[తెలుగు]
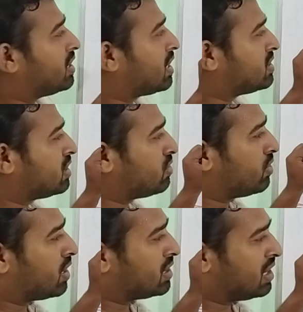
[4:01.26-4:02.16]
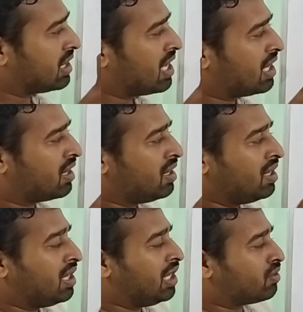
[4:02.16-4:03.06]
నేను రాసినటువంటి రచనలు కానీ
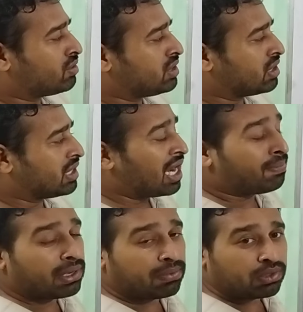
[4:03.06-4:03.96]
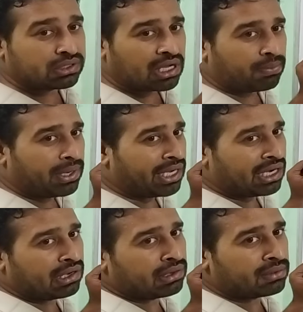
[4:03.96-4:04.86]
ఈయనకు వచ్చిన జ్ఞానపీఠ పురస్కారం
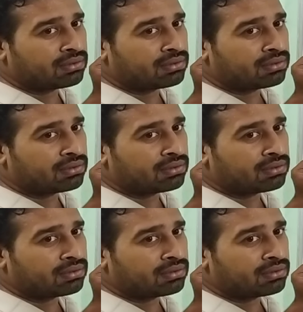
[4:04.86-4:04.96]
మెయిన్ అండి